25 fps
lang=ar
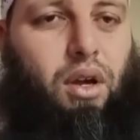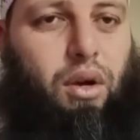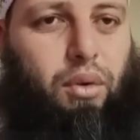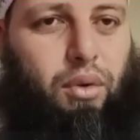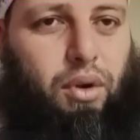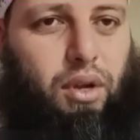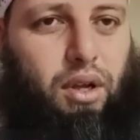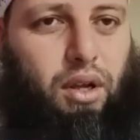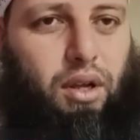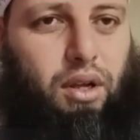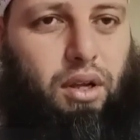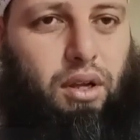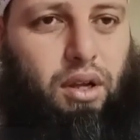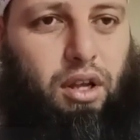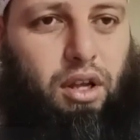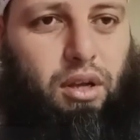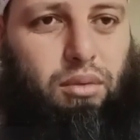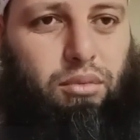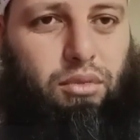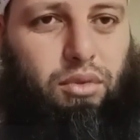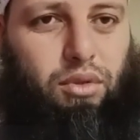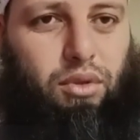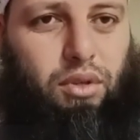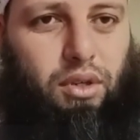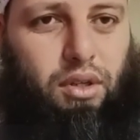ولك
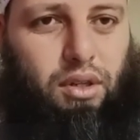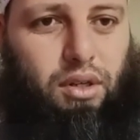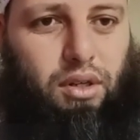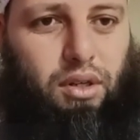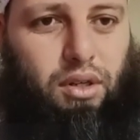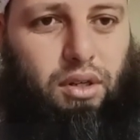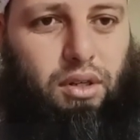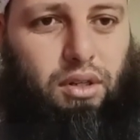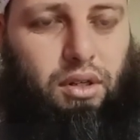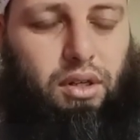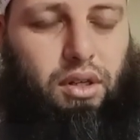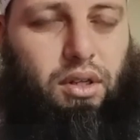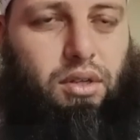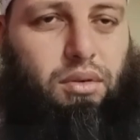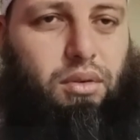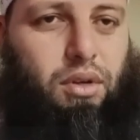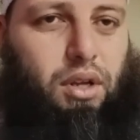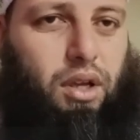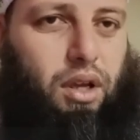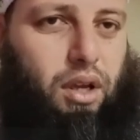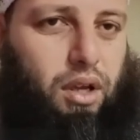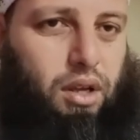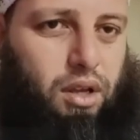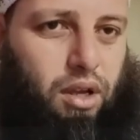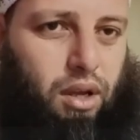الحمد إذا رضيت
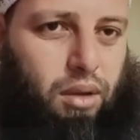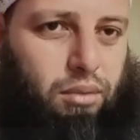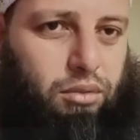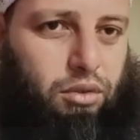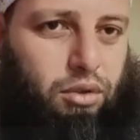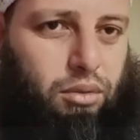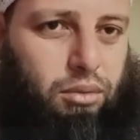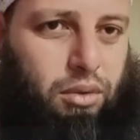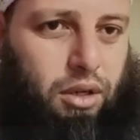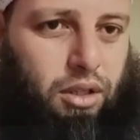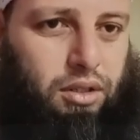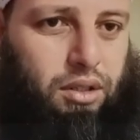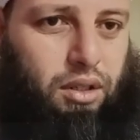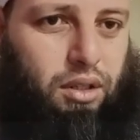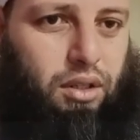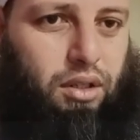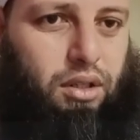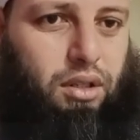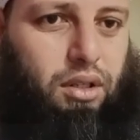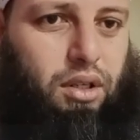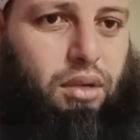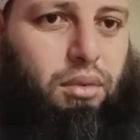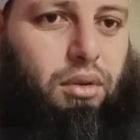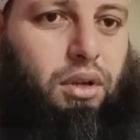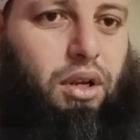ولك الحمد بعد
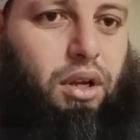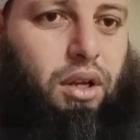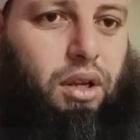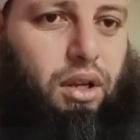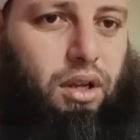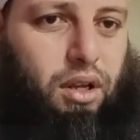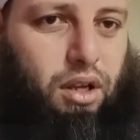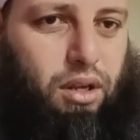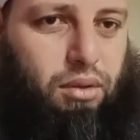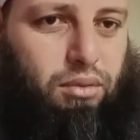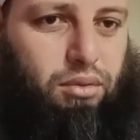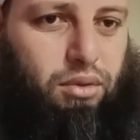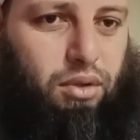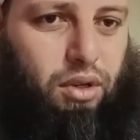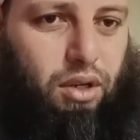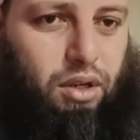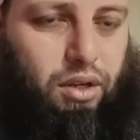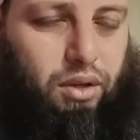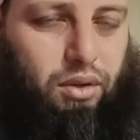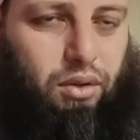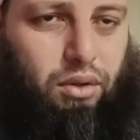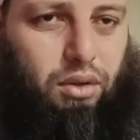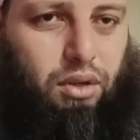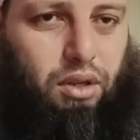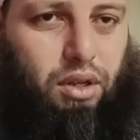الرضا ولك الحمد
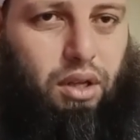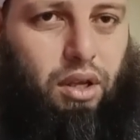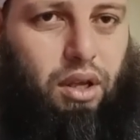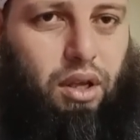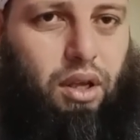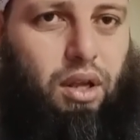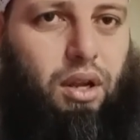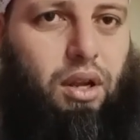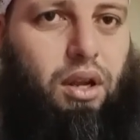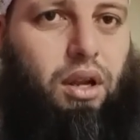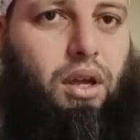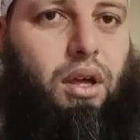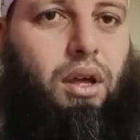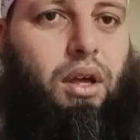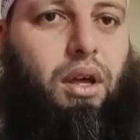على كل حال